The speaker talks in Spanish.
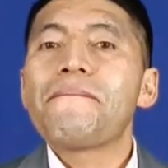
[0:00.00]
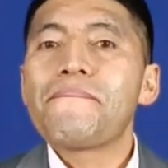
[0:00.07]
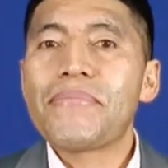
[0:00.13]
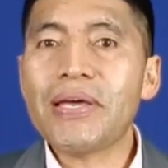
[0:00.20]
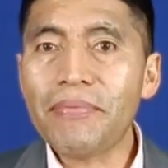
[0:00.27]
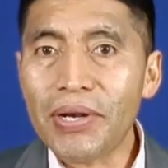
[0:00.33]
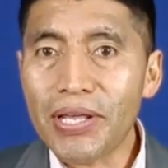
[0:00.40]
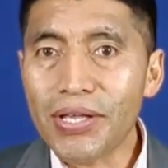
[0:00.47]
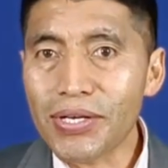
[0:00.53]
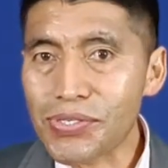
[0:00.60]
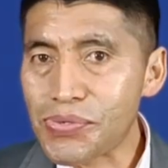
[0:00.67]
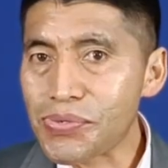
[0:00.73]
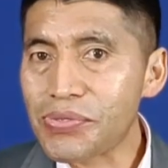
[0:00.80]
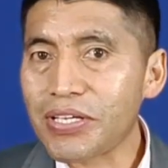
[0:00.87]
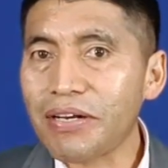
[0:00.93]
Bienvenidos,
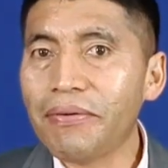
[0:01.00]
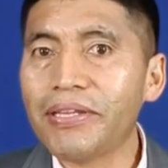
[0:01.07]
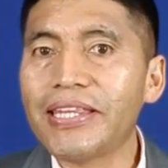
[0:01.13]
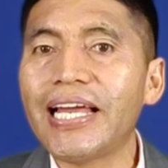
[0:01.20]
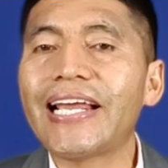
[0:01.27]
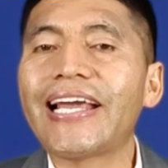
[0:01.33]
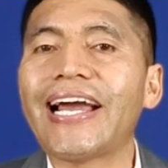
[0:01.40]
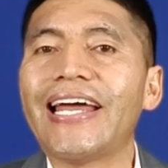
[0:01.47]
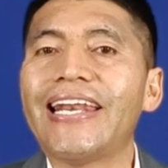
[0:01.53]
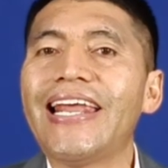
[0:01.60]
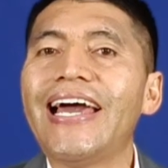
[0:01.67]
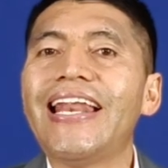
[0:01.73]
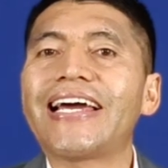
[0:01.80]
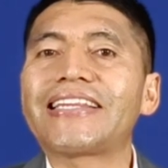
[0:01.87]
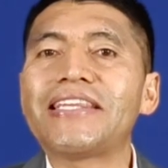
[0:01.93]
suscríbete al
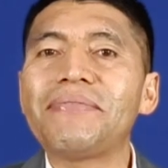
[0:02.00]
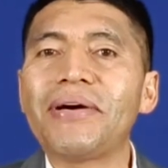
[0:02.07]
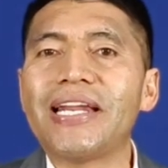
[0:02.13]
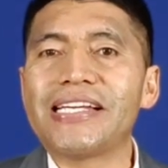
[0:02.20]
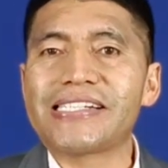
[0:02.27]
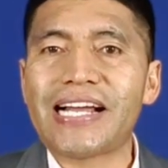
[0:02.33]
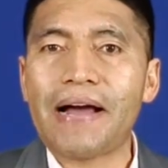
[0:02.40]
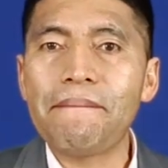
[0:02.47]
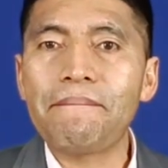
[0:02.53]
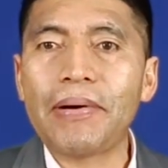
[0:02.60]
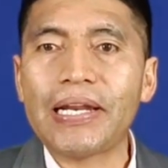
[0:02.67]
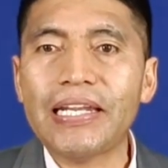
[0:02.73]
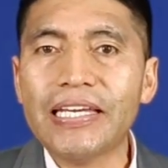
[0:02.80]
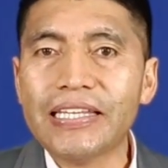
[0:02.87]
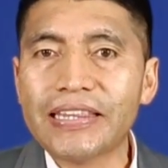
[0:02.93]
canal, activa las
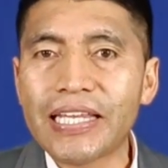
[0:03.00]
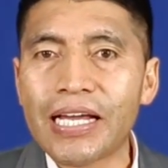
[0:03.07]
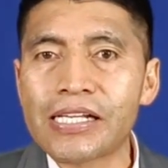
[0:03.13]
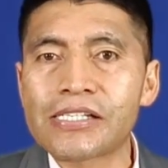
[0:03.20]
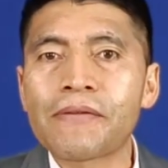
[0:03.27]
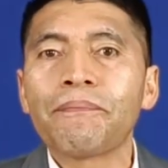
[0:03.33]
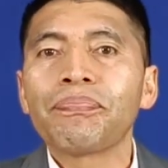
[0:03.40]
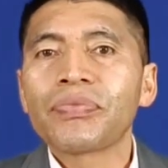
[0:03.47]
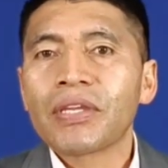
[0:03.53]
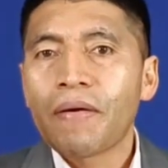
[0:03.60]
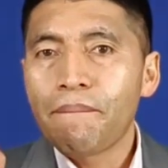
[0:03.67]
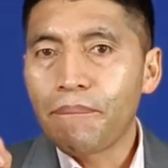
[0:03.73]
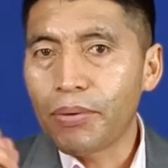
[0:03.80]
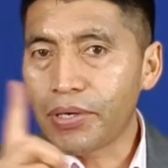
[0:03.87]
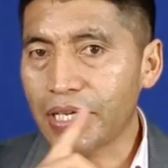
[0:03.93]
campanitas,
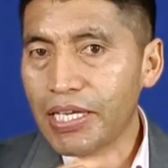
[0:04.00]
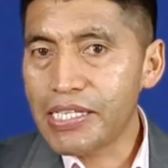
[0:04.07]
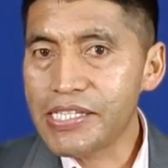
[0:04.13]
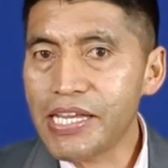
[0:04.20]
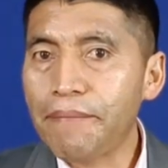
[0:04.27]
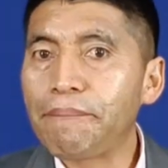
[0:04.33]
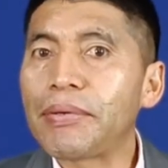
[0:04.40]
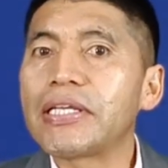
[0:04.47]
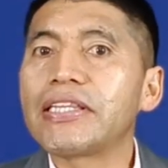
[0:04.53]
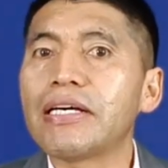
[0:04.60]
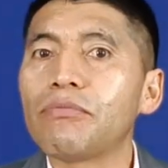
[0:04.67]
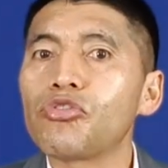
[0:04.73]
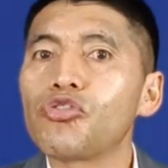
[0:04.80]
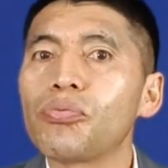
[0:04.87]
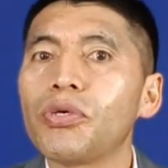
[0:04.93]
porque siempre
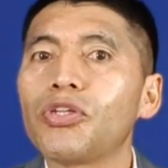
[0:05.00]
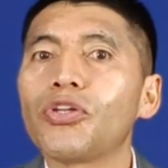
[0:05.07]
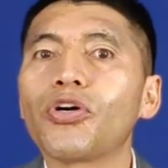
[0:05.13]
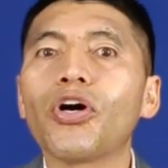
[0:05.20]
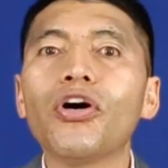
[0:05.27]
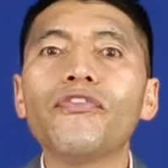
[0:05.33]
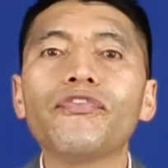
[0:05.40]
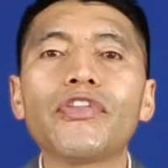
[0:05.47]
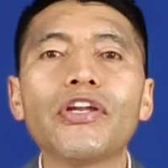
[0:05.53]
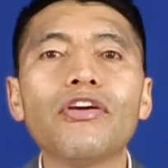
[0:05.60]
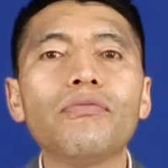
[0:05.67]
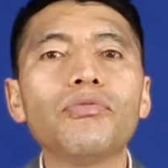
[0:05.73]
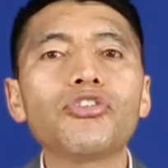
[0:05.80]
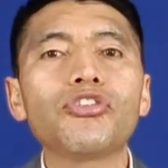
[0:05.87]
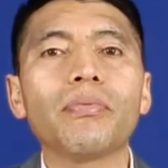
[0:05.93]
estamos subiendo
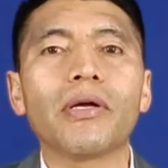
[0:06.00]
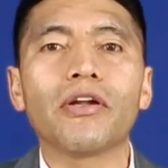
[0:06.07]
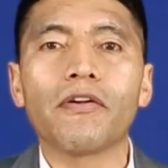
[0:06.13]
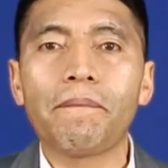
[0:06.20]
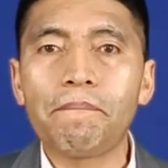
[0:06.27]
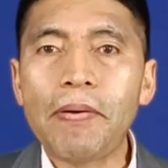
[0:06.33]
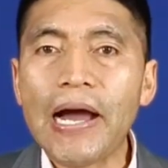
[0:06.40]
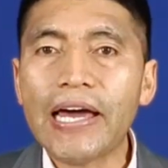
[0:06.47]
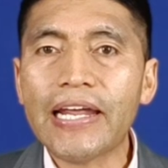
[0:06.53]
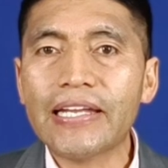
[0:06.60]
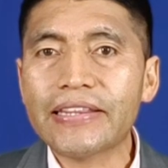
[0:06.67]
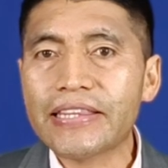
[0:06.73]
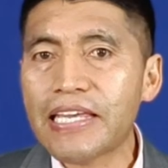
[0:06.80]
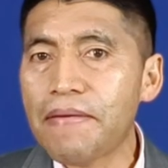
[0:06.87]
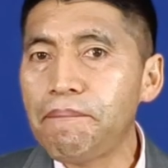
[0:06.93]
contenido, mucho valor
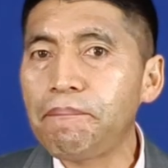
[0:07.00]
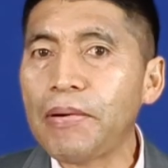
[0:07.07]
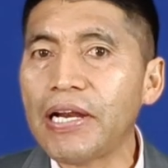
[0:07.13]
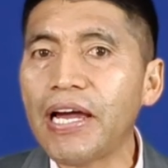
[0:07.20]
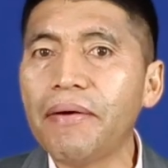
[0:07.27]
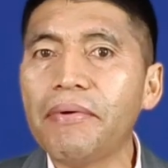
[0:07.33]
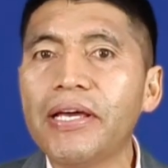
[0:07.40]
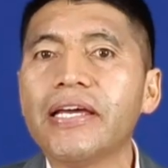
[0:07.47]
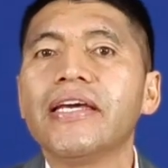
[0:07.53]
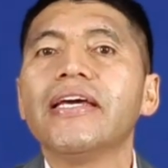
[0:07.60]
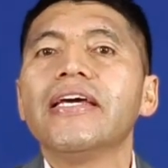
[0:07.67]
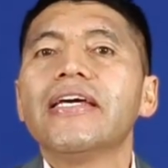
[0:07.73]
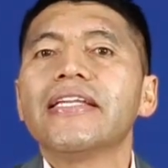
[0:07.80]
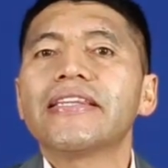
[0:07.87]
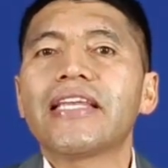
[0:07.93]
para ti, imparable.
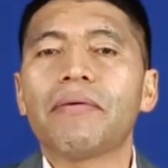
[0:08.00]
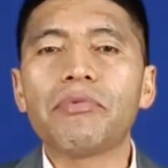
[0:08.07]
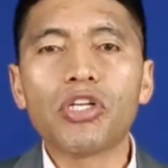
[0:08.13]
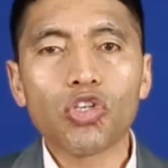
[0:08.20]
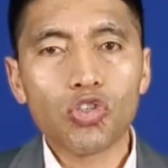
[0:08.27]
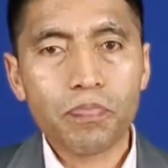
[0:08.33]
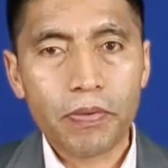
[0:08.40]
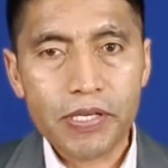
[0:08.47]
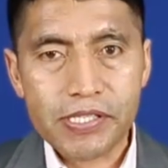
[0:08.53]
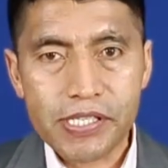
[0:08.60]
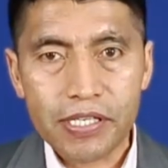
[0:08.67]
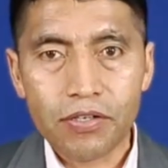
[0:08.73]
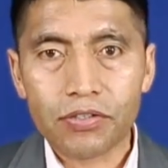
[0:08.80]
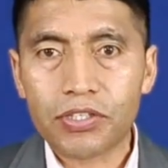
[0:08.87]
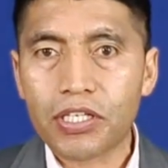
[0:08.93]
También nos puedes
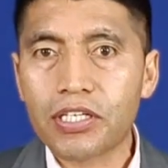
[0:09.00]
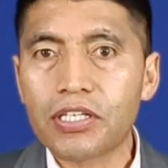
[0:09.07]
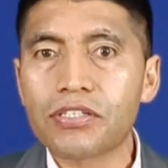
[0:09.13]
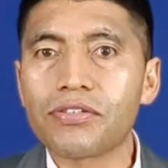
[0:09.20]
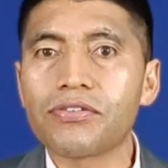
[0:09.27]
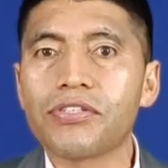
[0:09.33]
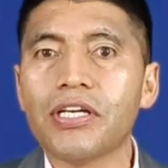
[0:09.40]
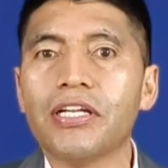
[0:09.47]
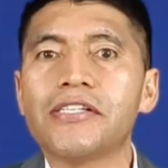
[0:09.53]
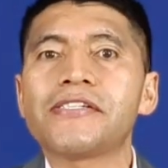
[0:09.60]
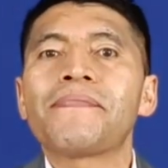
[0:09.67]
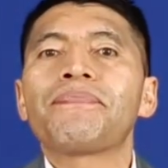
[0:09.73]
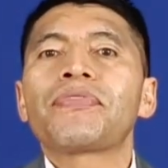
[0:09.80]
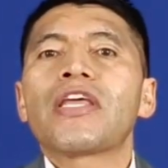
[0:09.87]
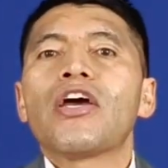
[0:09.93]
seguir en otras redes sociales.